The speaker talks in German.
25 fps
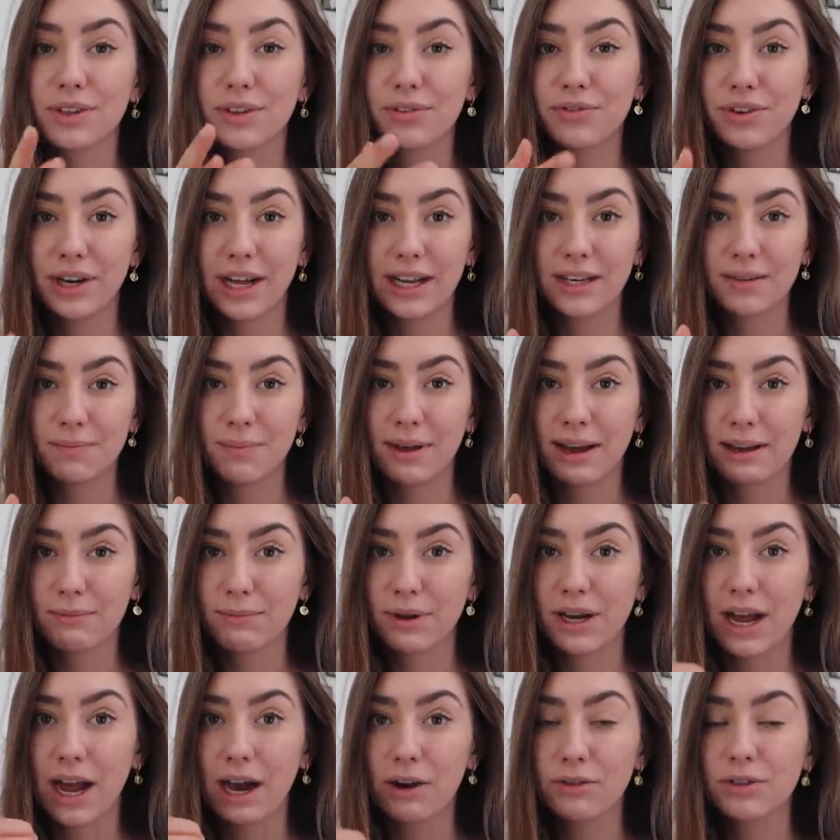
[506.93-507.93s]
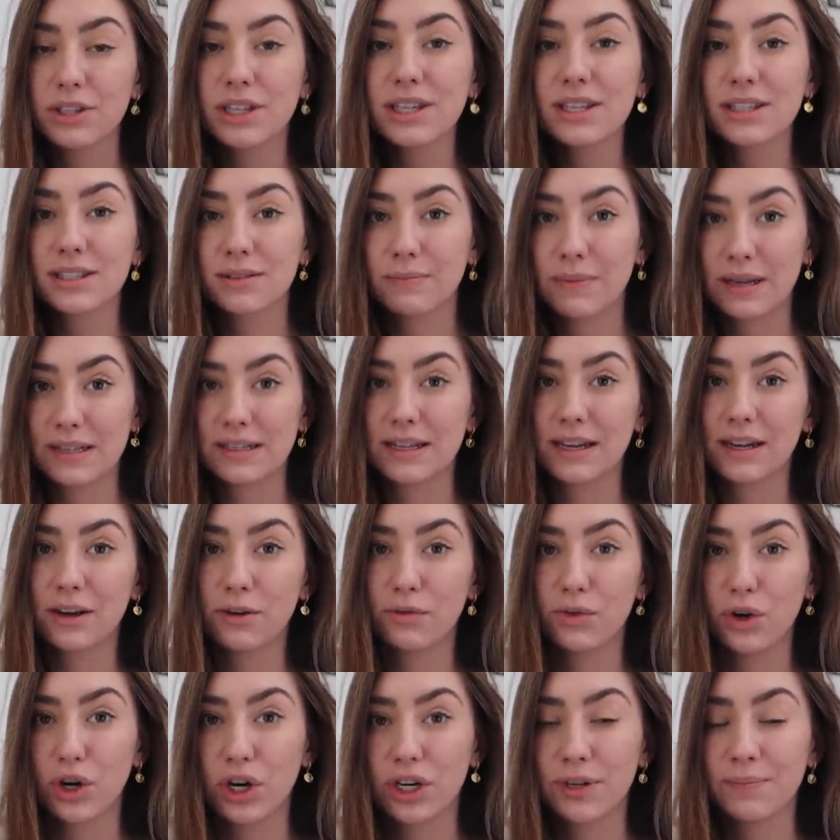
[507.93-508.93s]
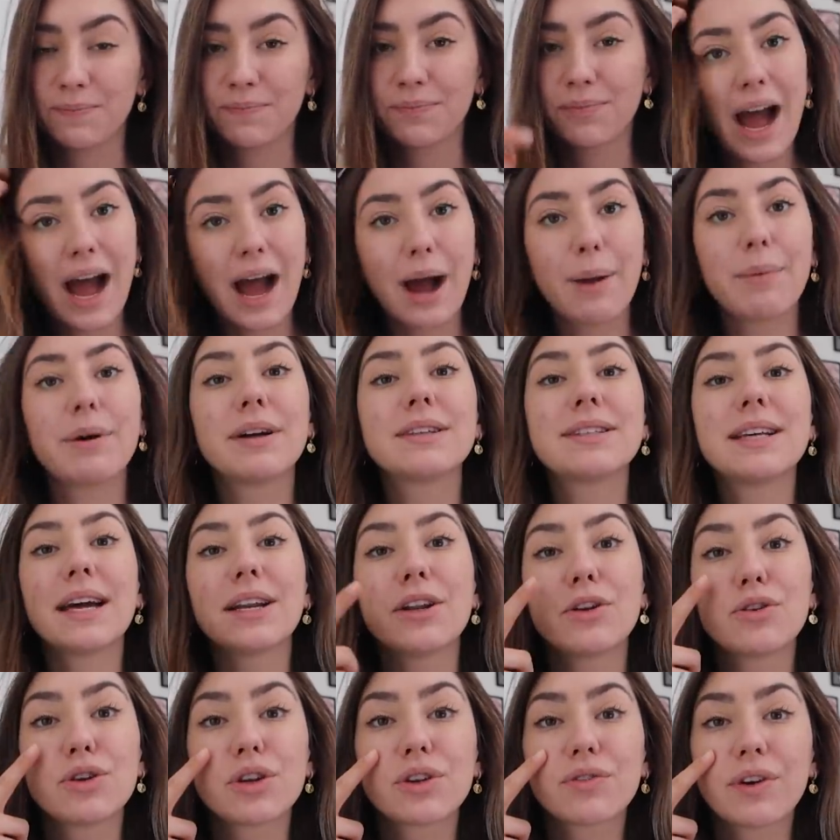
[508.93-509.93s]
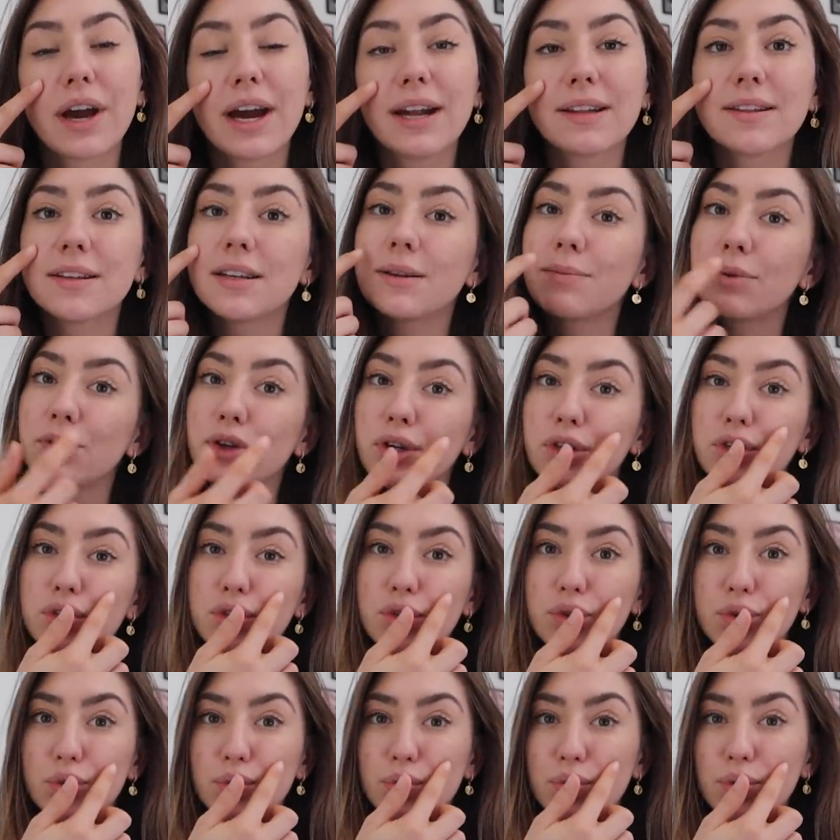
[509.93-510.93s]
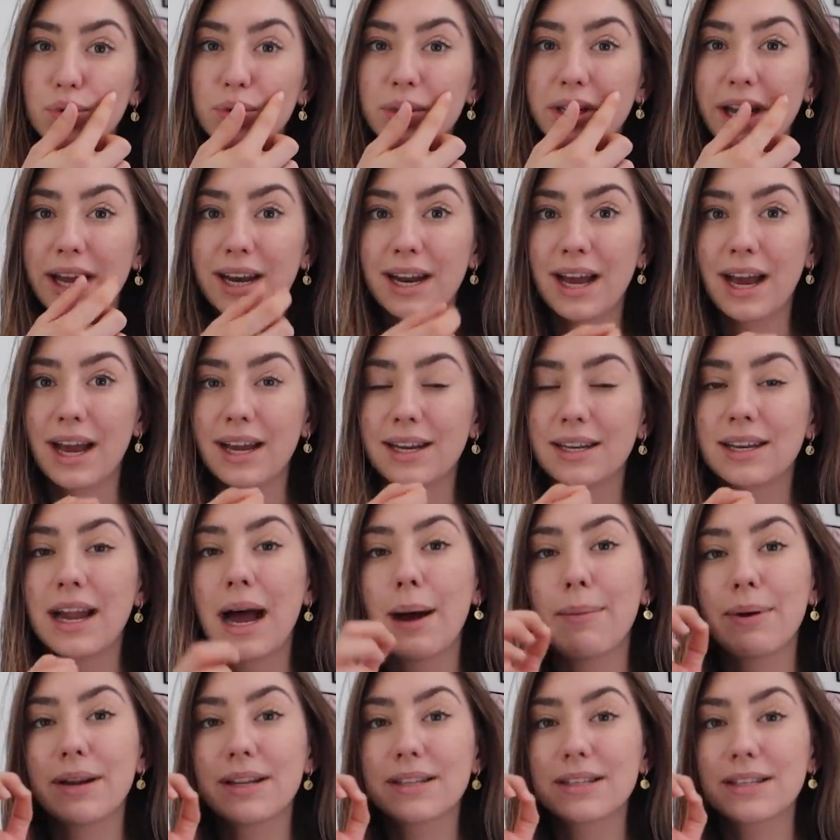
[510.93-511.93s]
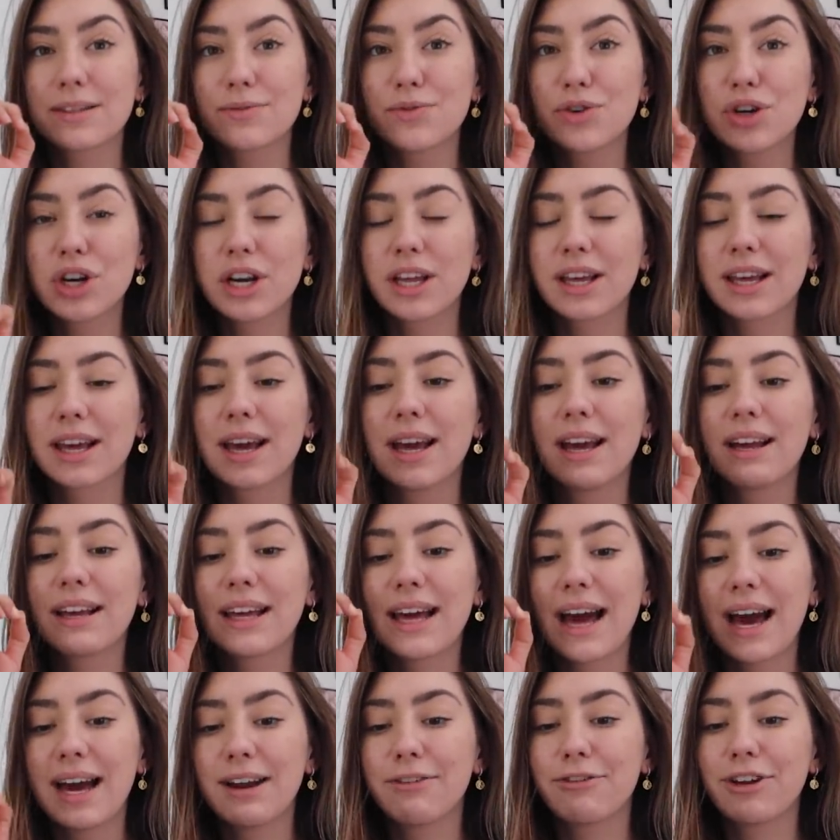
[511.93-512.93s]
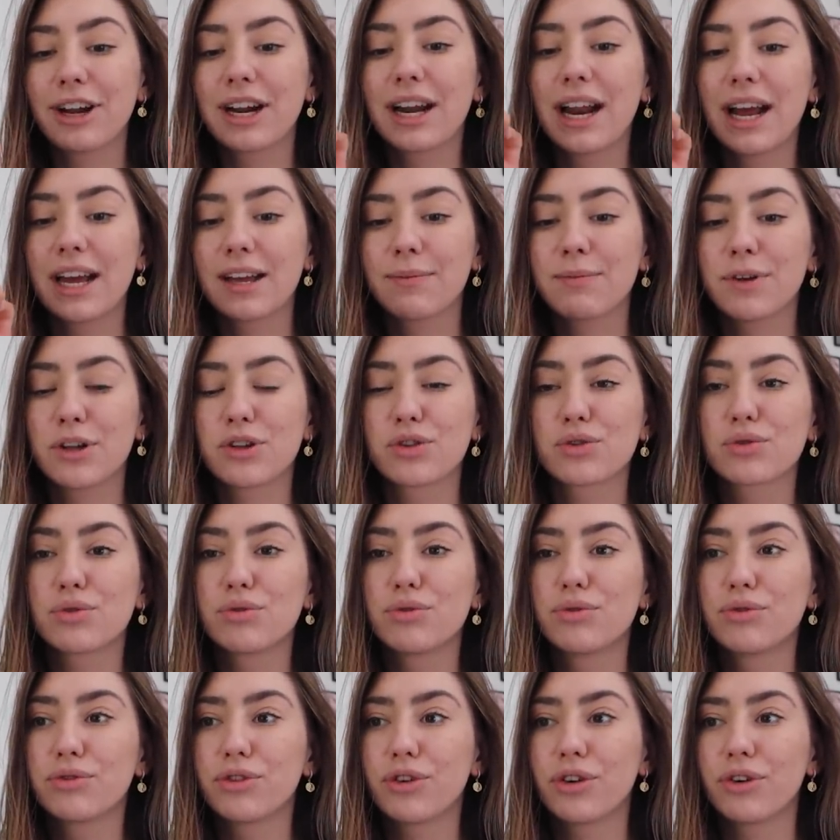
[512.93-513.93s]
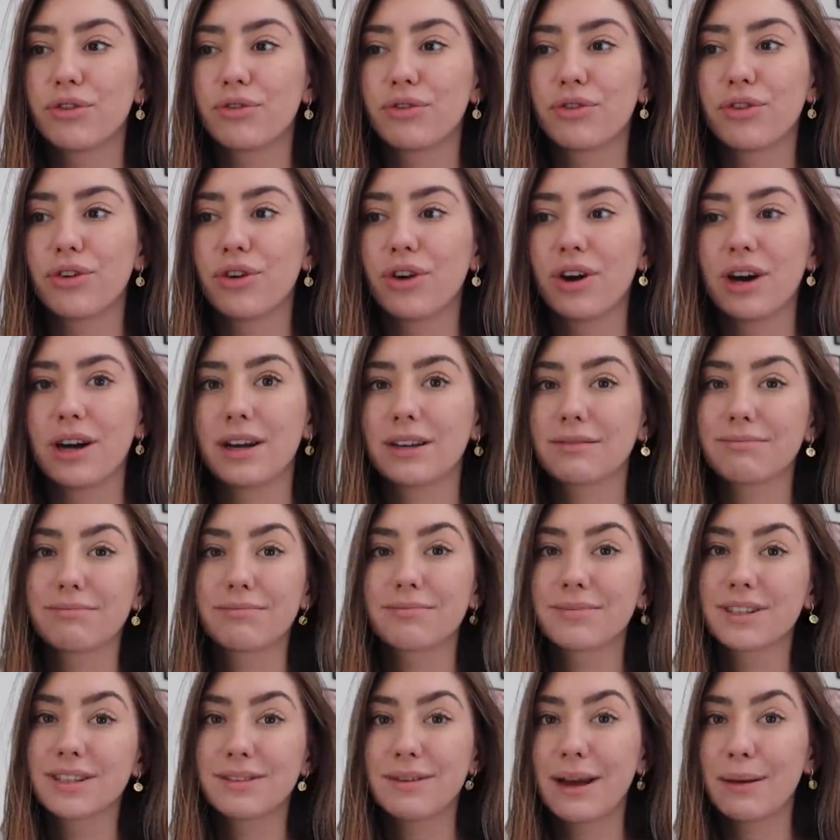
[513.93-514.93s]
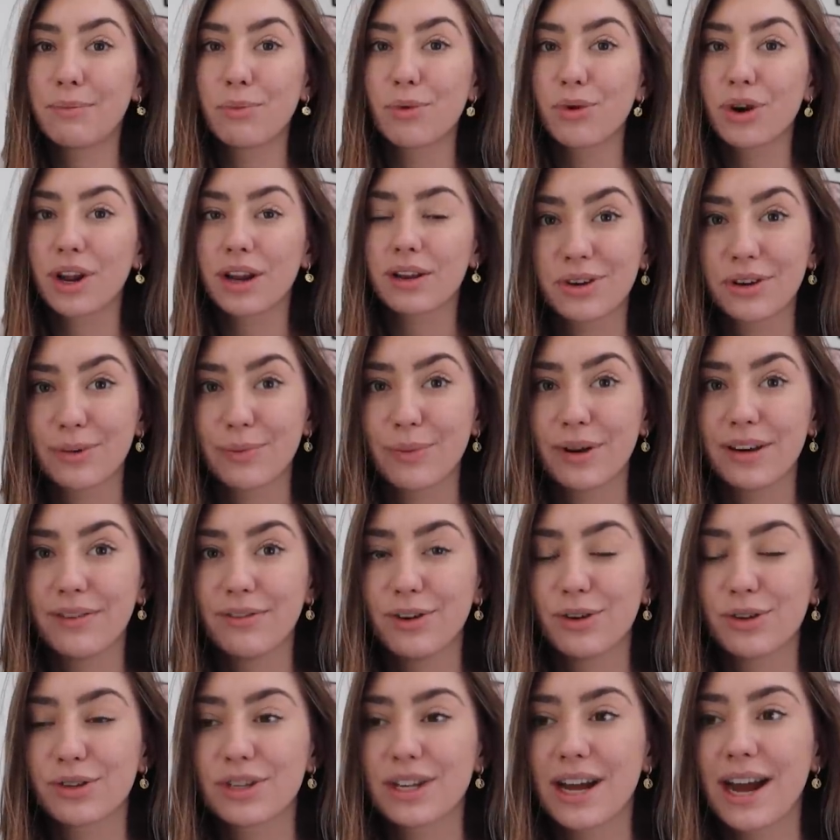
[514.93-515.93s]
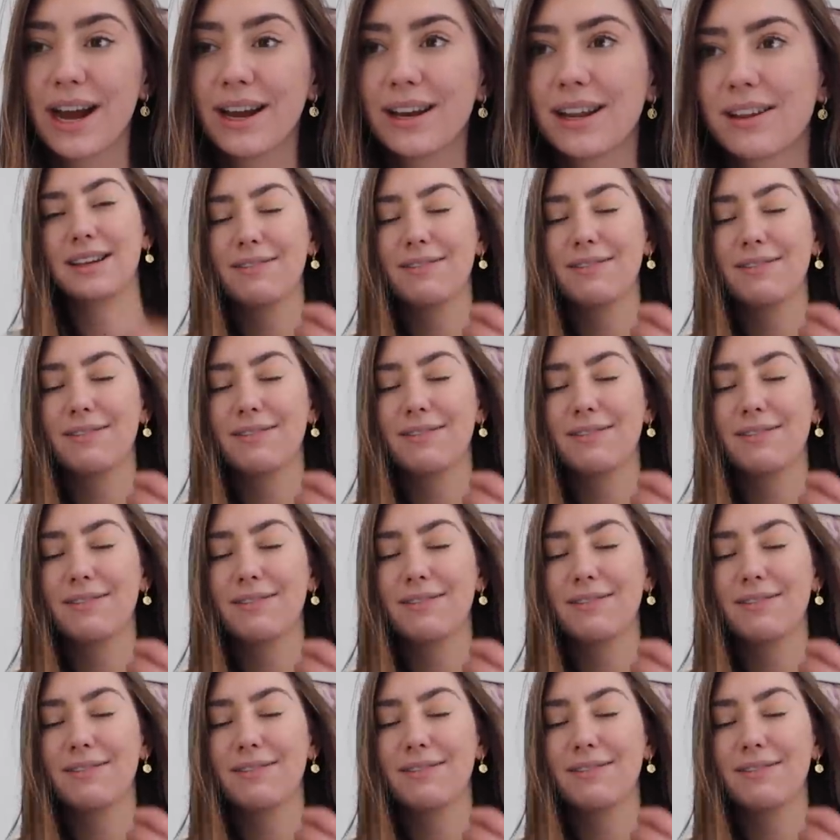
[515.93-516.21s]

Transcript: Wie ihr vielleicht merkt, meine Haut ist besser geworden, aber sie hat natürlich vereinzelt immer noch so Unreinheiten, aber das ist wirklich kein Vergleich mehr zu von vor zwei Monaten durch meine Videos da an.